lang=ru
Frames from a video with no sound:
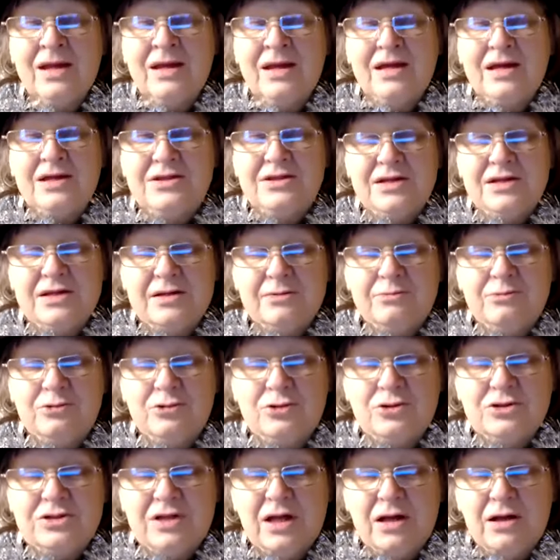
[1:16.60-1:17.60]
и
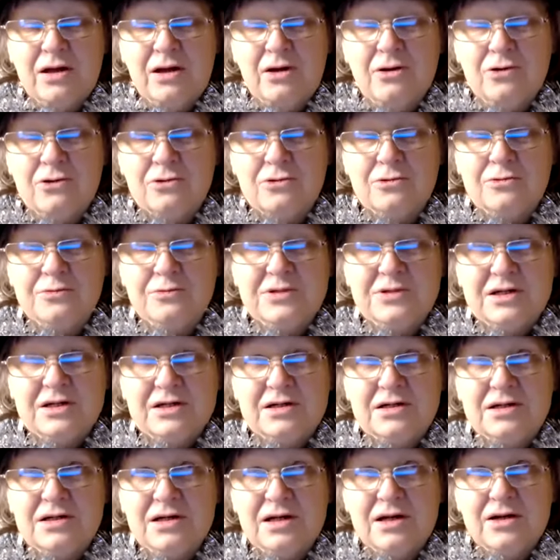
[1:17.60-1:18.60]
требуют
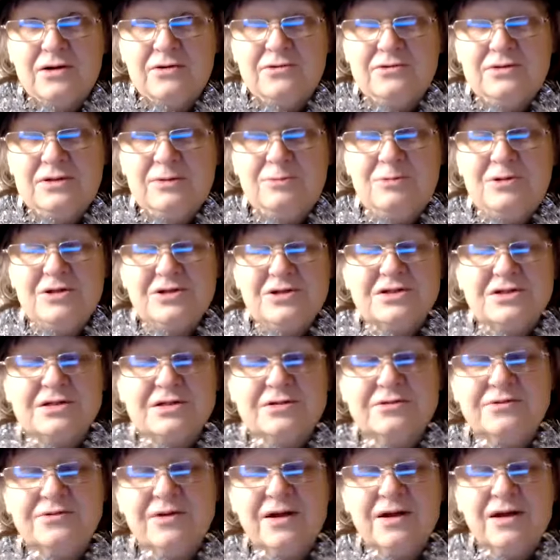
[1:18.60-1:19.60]
громких
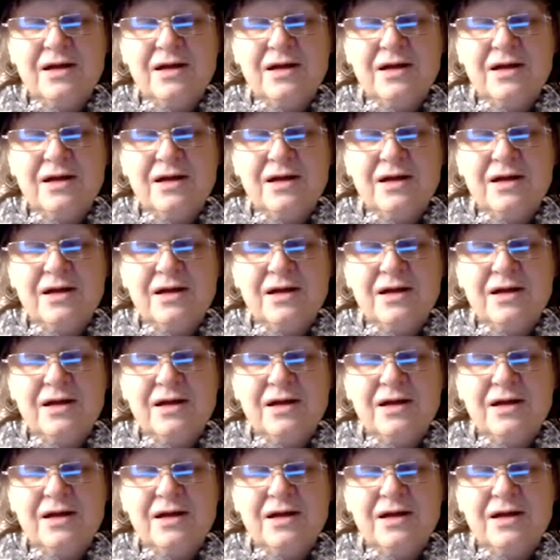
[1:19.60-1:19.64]
выплесков